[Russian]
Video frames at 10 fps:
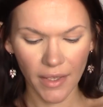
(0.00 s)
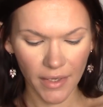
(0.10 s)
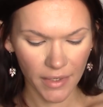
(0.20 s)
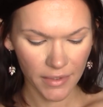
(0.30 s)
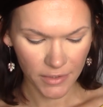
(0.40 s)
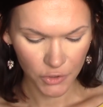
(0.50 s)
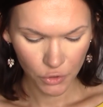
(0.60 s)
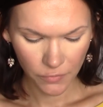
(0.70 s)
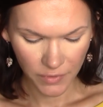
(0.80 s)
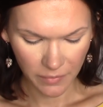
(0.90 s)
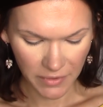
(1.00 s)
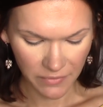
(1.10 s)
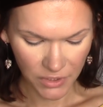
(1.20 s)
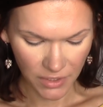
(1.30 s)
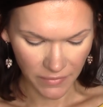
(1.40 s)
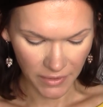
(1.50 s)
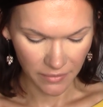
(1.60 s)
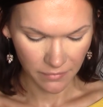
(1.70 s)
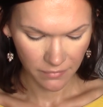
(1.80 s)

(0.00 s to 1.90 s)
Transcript: и наношу его на подвижное веко.